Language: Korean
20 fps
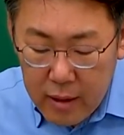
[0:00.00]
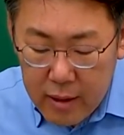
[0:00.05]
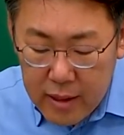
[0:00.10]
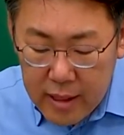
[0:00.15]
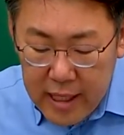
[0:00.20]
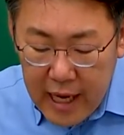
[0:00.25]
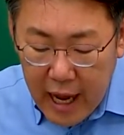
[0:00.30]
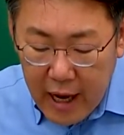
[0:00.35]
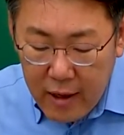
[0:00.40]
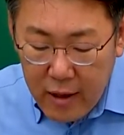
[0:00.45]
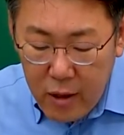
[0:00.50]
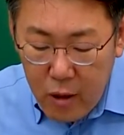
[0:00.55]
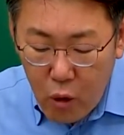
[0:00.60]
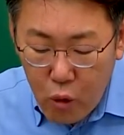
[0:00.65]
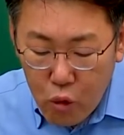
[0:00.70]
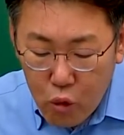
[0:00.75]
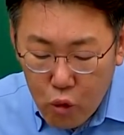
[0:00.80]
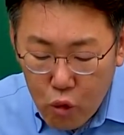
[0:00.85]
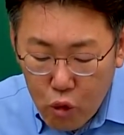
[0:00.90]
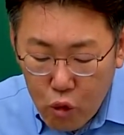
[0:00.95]

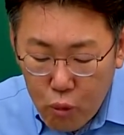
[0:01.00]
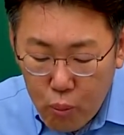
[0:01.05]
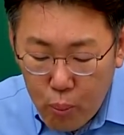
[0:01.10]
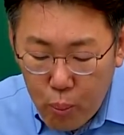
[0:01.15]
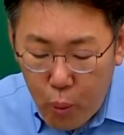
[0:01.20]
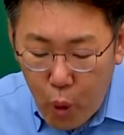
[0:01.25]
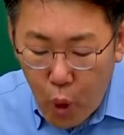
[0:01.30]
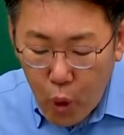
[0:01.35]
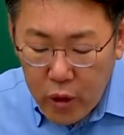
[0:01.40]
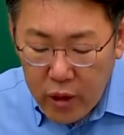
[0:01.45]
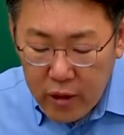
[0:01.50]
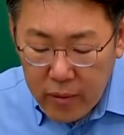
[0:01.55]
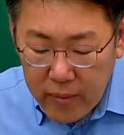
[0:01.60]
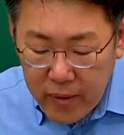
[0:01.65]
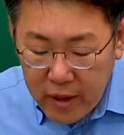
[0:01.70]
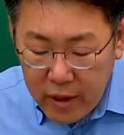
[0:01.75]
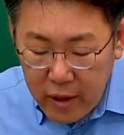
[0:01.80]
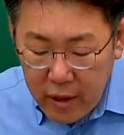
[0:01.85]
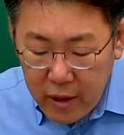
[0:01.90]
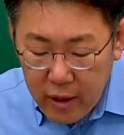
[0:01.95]
창녕
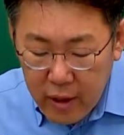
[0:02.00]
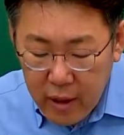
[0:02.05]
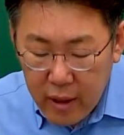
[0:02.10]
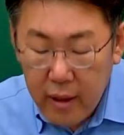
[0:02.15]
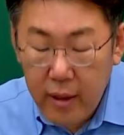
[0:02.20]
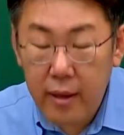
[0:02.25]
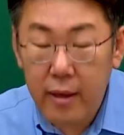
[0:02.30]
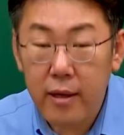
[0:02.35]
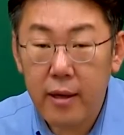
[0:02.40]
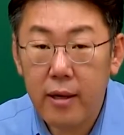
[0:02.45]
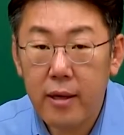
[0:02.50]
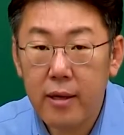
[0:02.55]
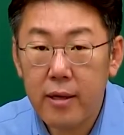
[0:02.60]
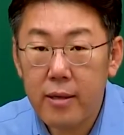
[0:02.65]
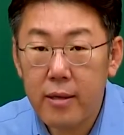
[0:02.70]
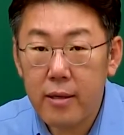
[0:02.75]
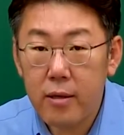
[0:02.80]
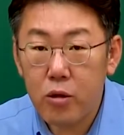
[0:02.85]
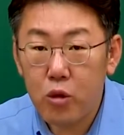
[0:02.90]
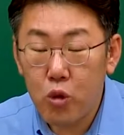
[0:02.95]
우포늪은
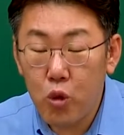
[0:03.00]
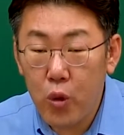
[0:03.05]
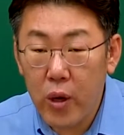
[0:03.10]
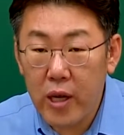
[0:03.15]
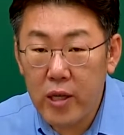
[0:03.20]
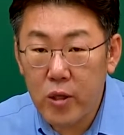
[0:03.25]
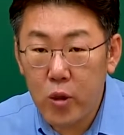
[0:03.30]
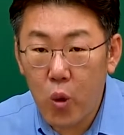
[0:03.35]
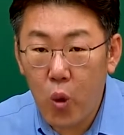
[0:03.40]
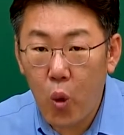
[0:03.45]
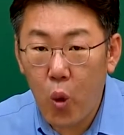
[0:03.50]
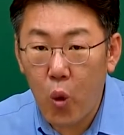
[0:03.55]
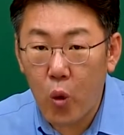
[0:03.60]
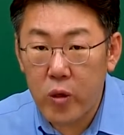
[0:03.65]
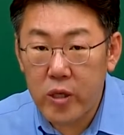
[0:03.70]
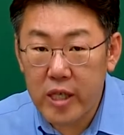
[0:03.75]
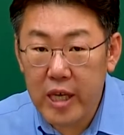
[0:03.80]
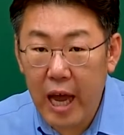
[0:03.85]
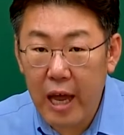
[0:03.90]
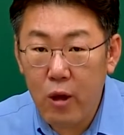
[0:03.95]
유네스코
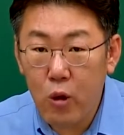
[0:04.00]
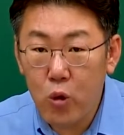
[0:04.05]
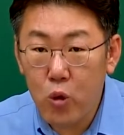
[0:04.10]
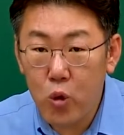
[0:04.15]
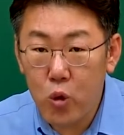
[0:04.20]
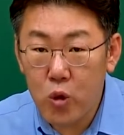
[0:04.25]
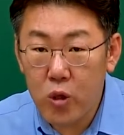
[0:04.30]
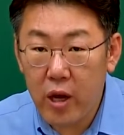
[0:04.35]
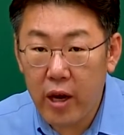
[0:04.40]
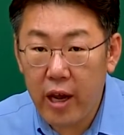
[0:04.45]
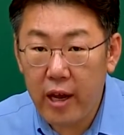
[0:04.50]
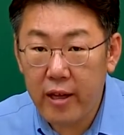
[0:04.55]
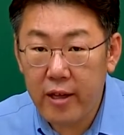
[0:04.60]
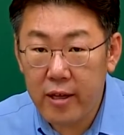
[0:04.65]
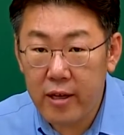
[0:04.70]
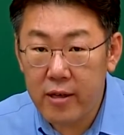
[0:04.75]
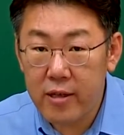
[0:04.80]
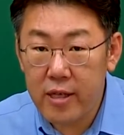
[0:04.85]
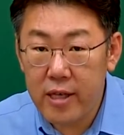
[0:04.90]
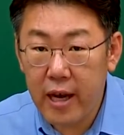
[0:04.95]
자연유산에
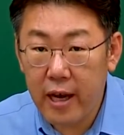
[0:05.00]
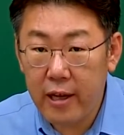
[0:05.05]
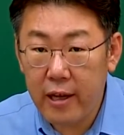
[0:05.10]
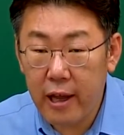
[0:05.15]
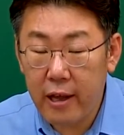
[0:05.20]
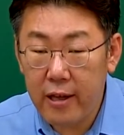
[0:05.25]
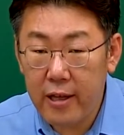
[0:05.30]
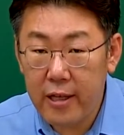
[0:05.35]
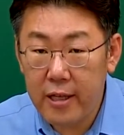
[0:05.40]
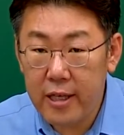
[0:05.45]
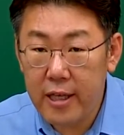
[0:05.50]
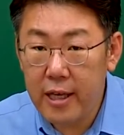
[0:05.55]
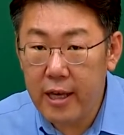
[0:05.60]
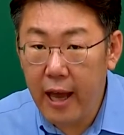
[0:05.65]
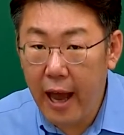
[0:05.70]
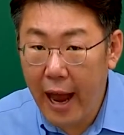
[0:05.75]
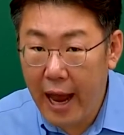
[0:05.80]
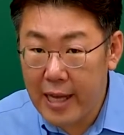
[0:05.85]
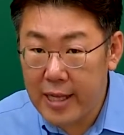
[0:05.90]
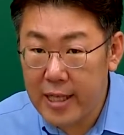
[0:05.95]
등재가 돼 있지
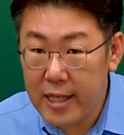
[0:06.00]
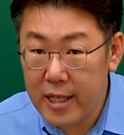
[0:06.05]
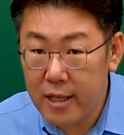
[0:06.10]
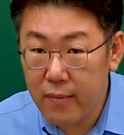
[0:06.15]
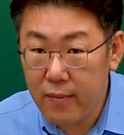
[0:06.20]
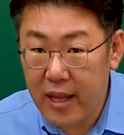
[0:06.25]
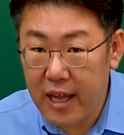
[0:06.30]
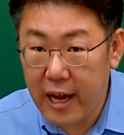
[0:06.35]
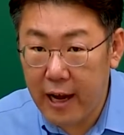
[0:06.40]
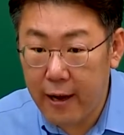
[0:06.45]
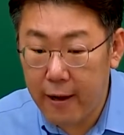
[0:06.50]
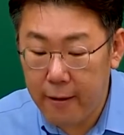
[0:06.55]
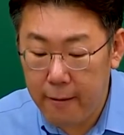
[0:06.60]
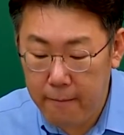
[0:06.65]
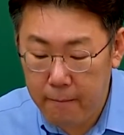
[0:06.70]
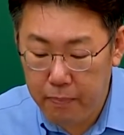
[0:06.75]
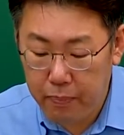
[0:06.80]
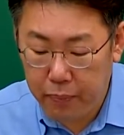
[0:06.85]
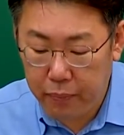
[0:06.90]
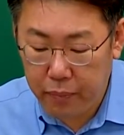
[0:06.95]
않습니다.
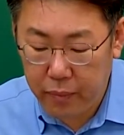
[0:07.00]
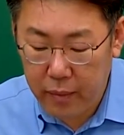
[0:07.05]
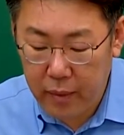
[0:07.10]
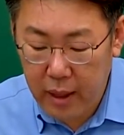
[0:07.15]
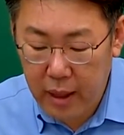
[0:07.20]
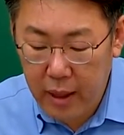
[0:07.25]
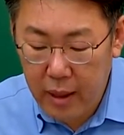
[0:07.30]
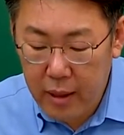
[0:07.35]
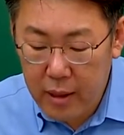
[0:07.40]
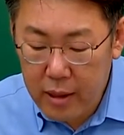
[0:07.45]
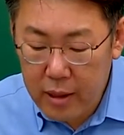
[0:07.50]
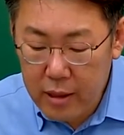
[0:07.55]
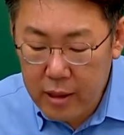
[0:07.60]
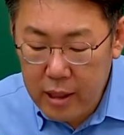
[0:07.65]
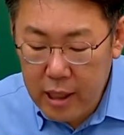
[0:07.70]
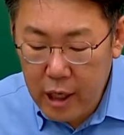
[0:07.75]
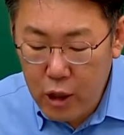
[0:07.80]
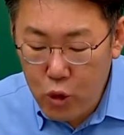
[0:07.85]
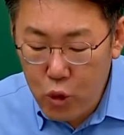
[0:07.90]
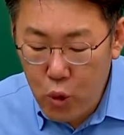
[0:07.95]

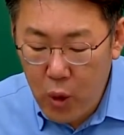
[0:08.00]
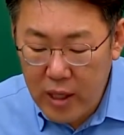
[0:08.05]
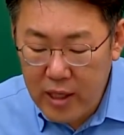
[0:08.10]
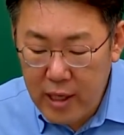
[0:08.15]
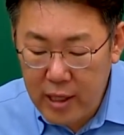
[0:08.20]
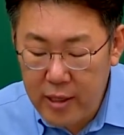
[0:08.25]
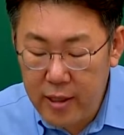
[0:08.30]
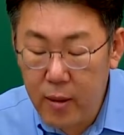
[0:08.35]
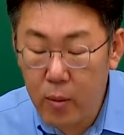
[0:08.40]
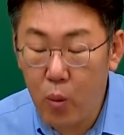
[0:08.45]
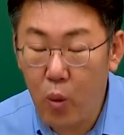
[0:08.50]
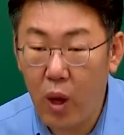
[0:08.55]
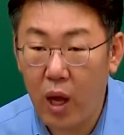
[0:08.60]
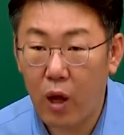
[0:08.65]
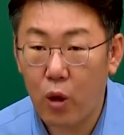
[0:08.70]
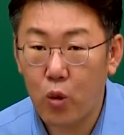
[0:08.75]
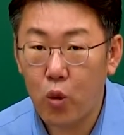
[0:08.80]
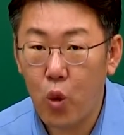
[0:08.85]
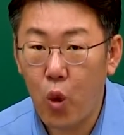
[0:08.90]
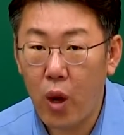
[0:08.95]
제주
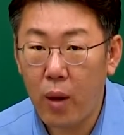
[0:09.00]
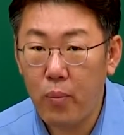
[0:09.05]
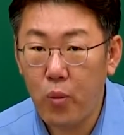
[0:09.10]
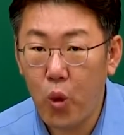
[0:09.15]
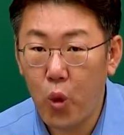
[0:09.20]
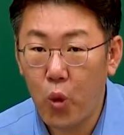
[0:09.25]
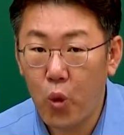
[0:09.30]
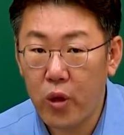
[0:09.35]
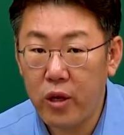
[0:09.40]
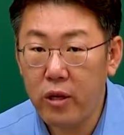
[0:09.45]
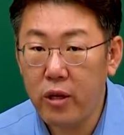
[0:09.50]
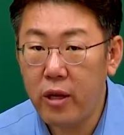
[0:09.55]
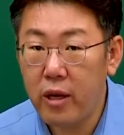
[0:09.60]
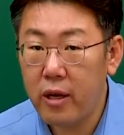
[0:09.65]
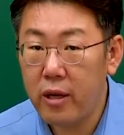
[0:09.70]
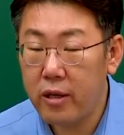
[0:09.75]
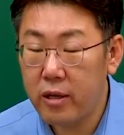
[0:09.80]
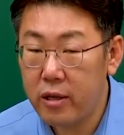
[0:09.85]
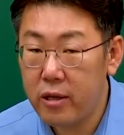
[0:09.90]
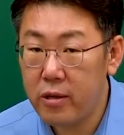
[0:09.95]
화산섬과 용암동굴은
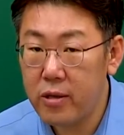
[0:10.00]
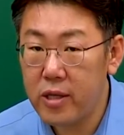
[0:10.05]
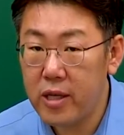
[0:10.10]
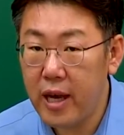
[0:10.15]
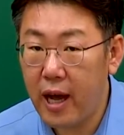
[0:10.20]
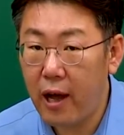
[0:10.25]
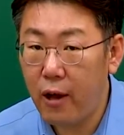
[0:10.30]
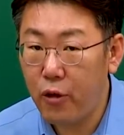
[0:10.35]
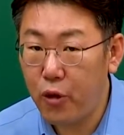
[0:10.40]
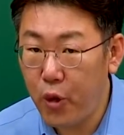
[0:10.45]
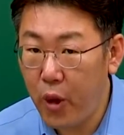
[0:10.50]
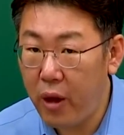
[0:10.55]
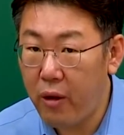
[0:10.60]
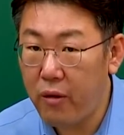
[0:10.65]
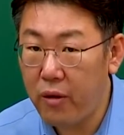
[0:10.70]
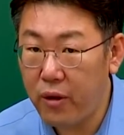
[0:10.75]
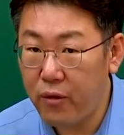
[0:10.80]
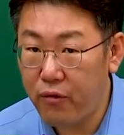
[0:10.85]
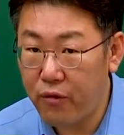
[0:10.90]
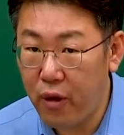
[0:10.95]
등재가
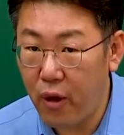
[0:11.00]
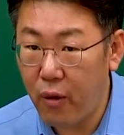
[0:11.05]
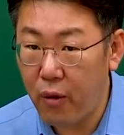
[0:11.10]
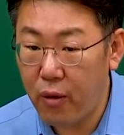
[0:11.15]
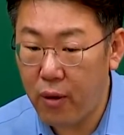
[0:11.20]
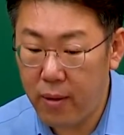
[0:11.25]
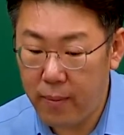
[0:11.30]
되어 있고요.